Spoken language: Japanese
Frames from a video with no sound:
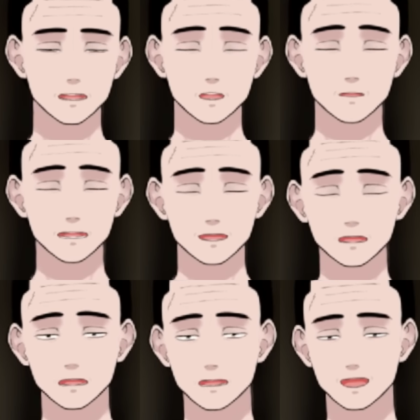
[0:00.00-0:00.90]
だから、
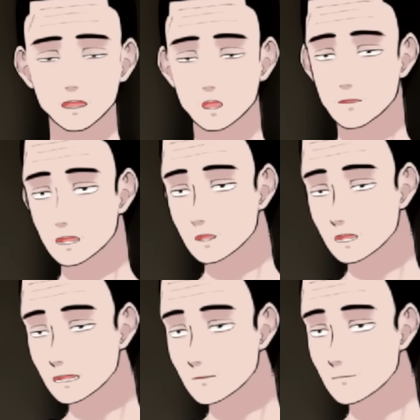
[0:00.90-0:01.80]
会話になってな
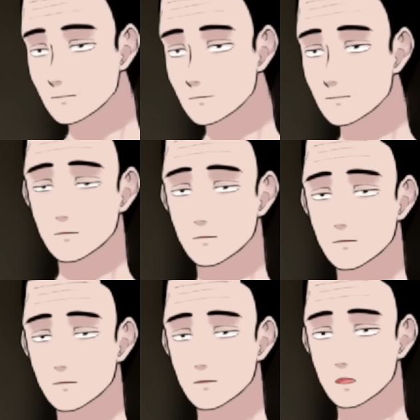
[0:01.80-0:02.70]
い。
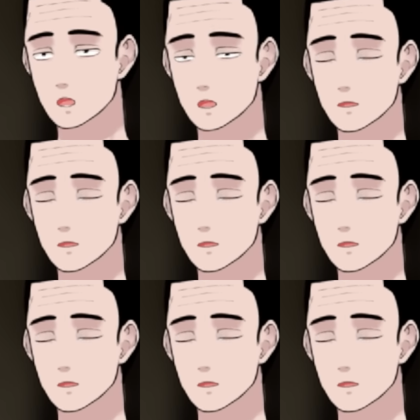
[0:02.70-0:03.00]
う